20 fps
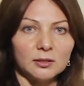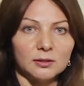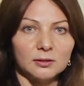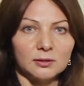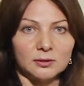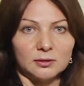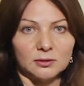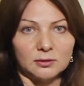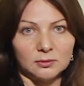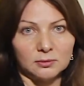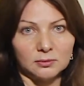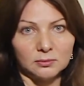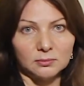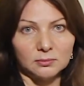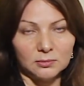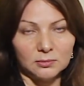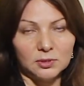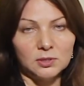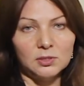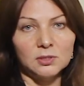Э,
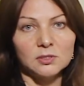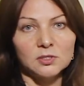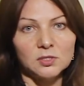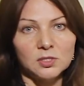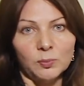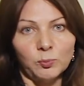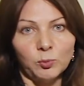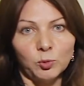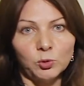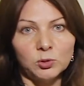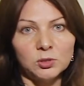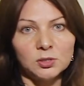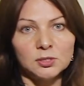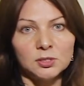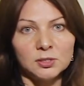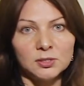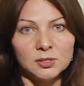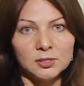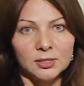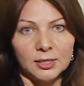и
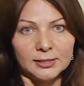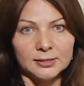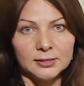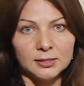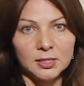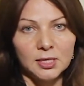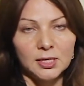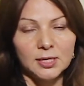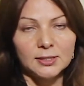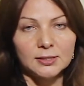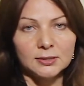заполнить и сдать.